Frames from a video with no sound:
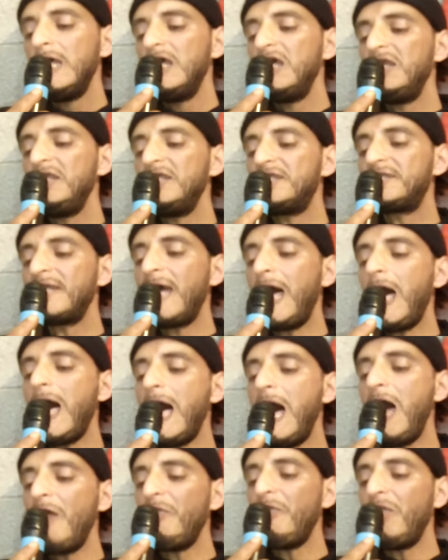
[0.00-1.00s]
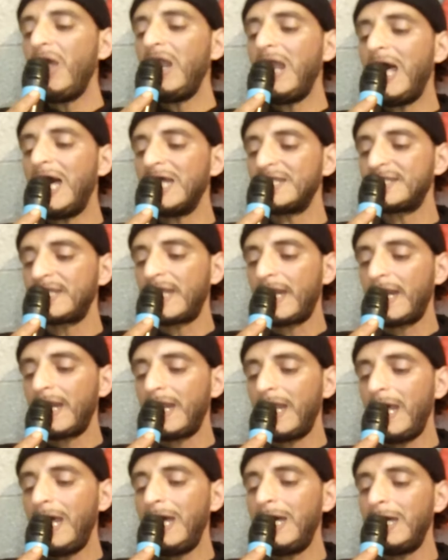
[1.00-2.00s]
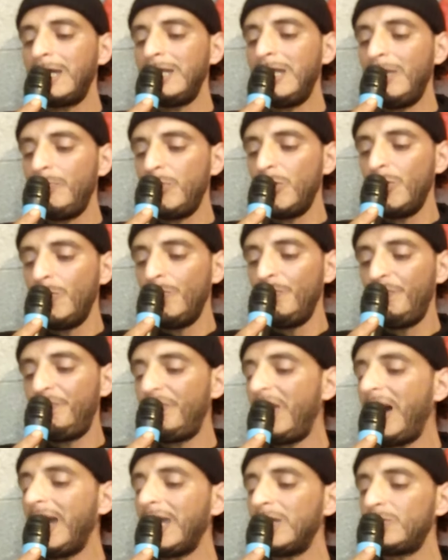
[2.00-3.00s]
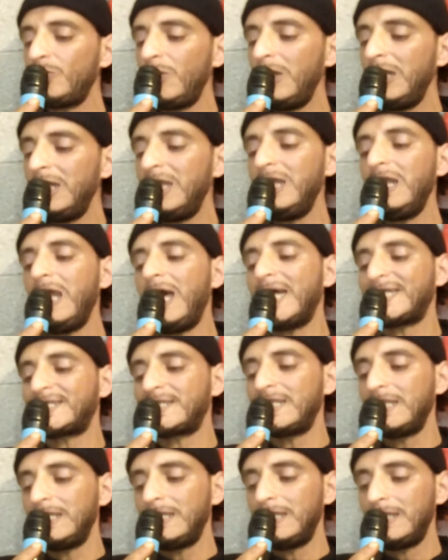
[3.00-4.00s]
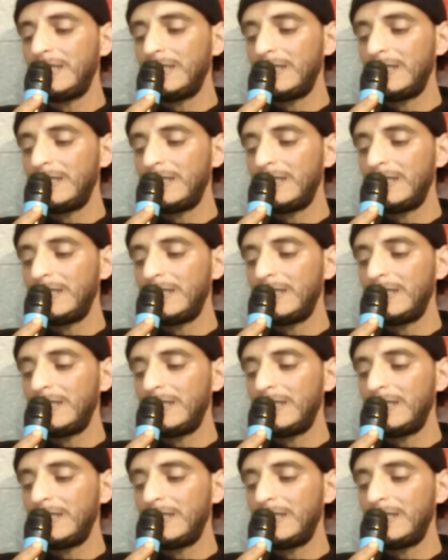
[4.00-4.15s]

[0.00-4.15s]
نساء هذا العصر أغلبهم فاقد للأصل